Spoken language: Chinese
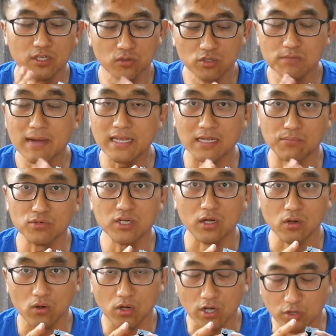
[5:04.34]
些东西卖的不是
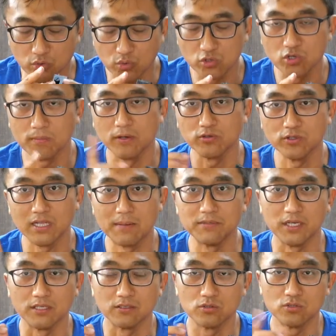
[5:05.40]
很很多对吧？所以他们
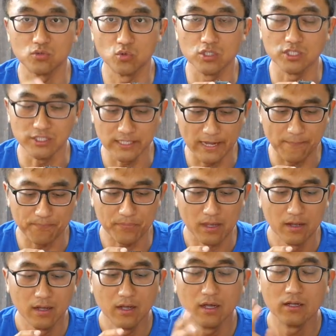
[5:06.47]
想多多挣钱。
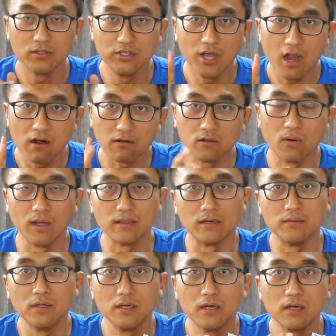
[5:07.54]
第二个的话
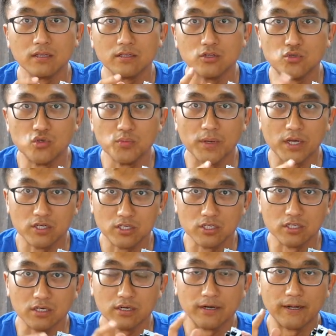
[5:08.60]
呢，区别
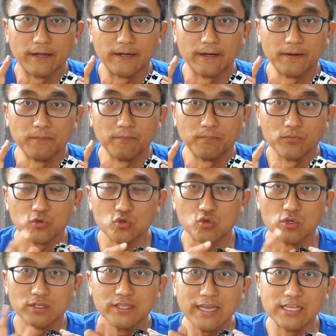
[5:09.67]
是啊，就是
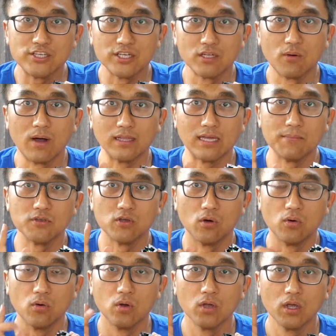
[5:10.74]
说那些的话，他们
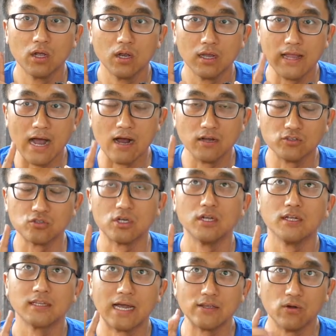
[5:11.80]
有两个，就是
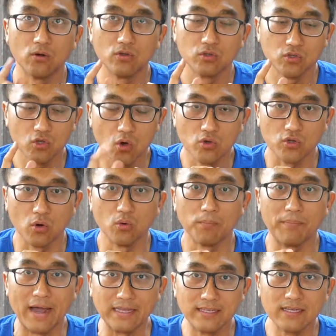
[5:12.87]
它有又有
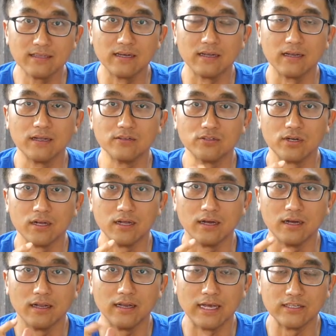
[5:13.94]
白天的
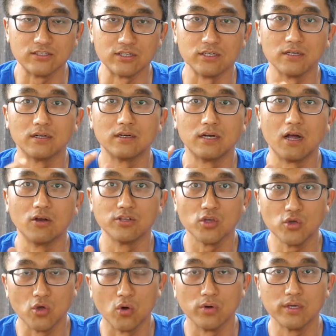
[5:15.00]
呃 laser。然后又
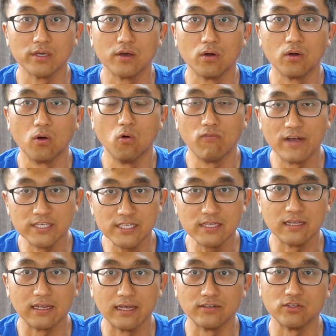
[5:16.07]
有红外线
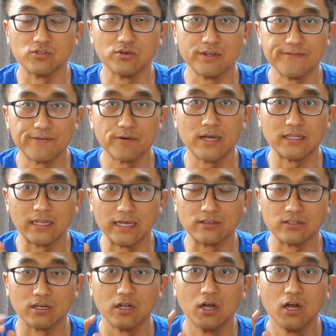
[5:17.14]
的 laser，就是 infrared laser，